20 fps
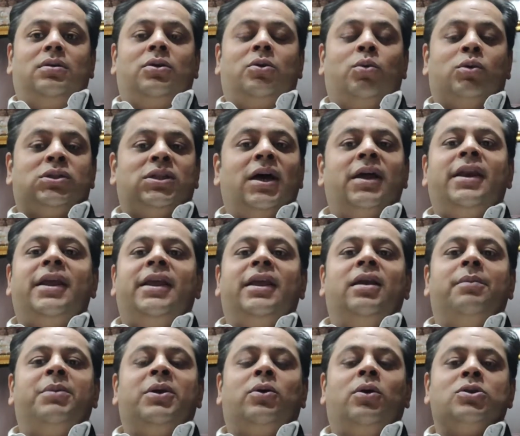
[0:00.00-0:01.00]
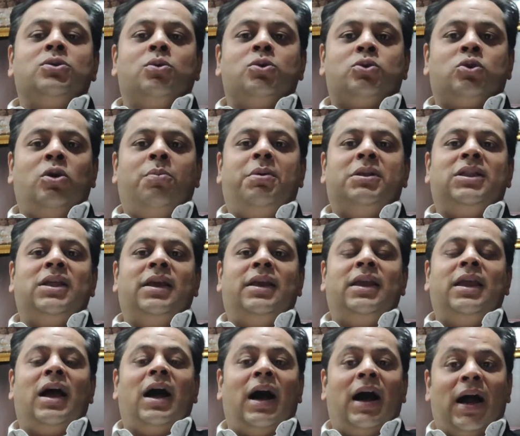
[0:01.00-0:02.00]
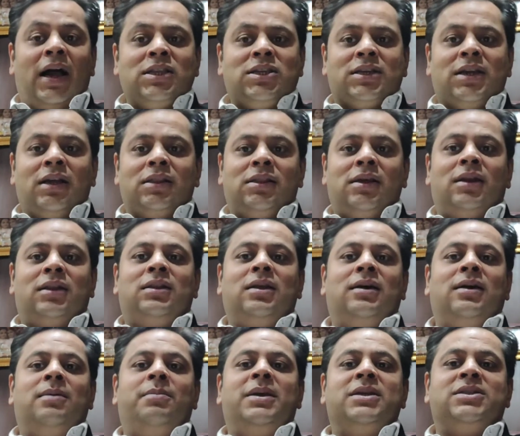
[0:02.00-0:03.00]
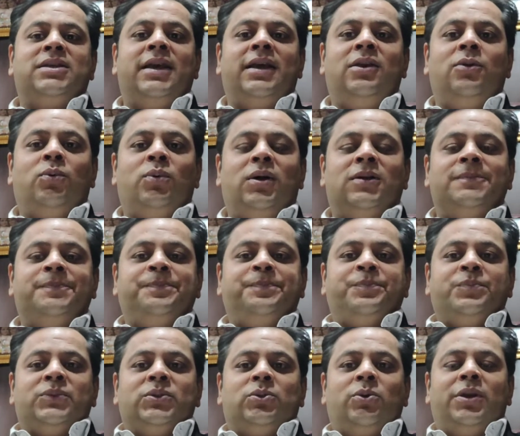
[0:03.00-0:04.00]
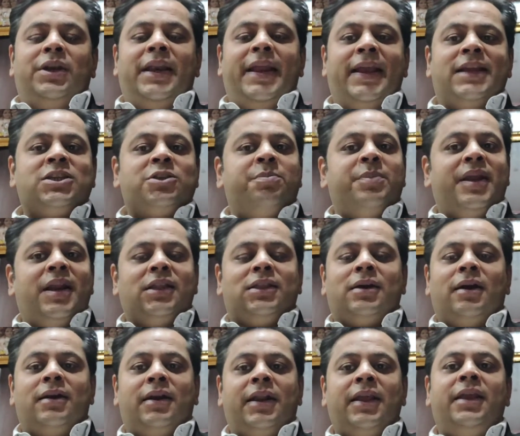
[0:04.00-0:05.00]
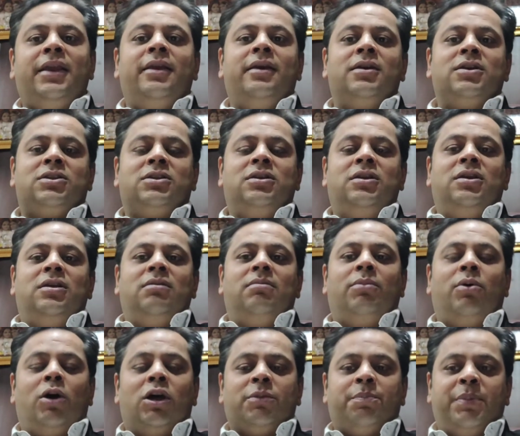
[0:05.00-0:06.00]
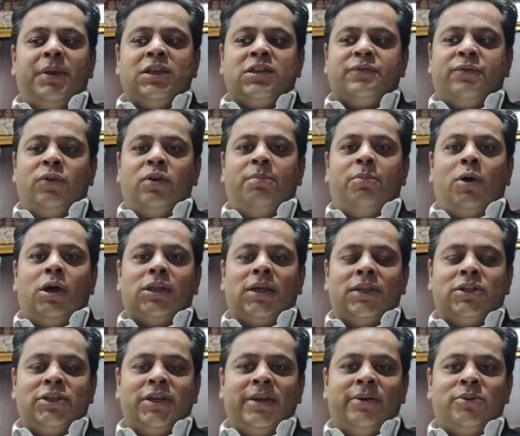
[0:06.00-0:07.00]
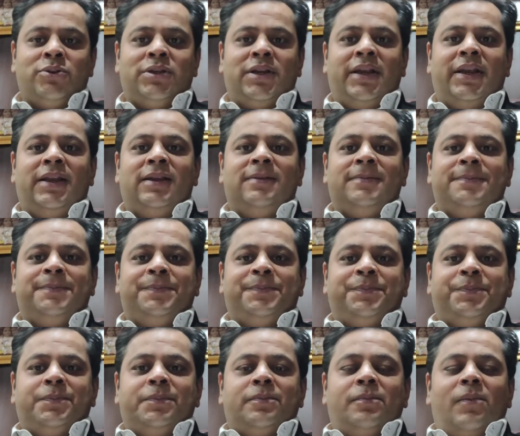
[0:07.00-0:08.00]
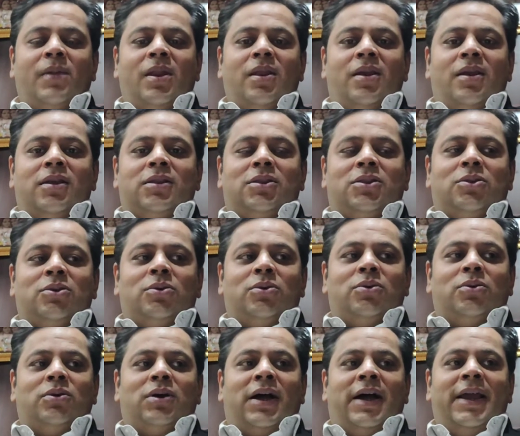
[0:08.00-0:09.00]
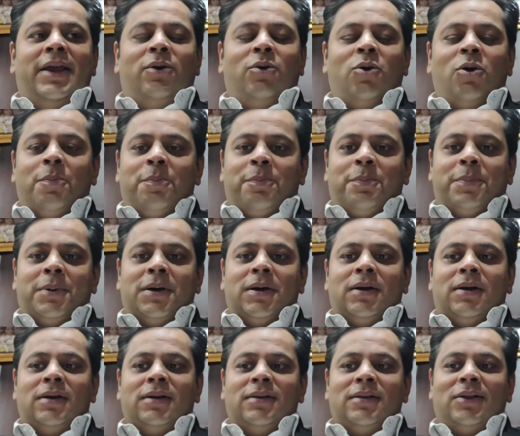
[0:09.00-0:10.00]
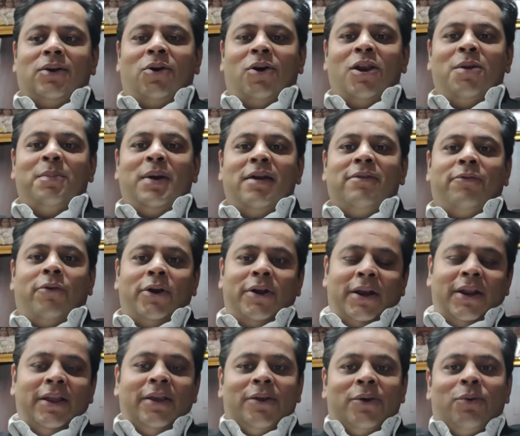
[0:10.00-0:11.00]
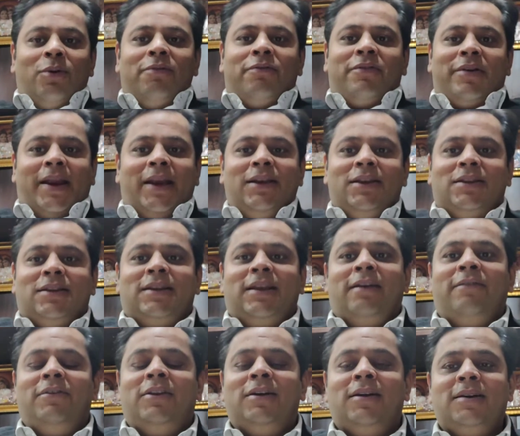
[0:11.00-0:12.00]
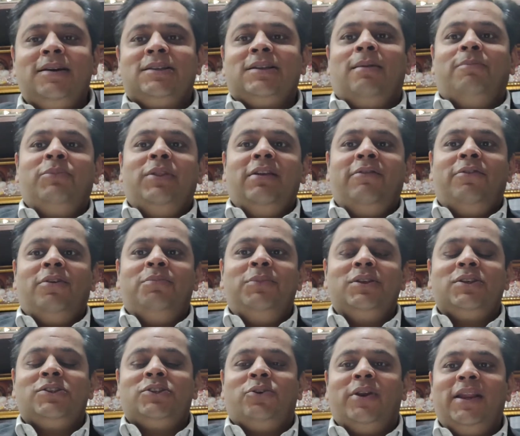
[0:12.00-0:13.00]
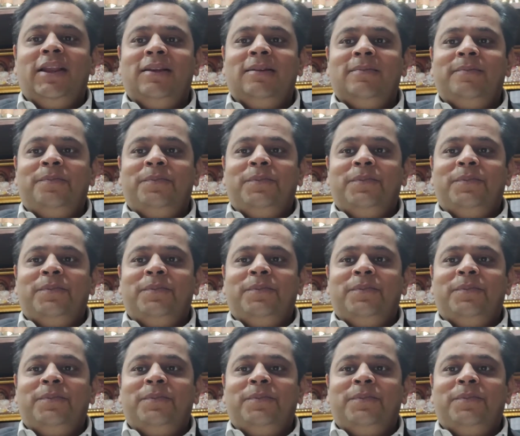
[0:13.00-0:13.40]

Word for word: रुकता नहीं है बिकॉज उसको पता है कि आज का दर्द अगर मैं सह लूँगा तो नेक्स्ट मेरे थर्टी ईयर्स बहुत पीसफुल बहुत अच्छे गुजरेंगे तो आई होप ऑल माई फोर्टी ईयर ओल्ड फ्रेंड्स हैव लर्न समथिंग फ्रॉम दिस स्टोरी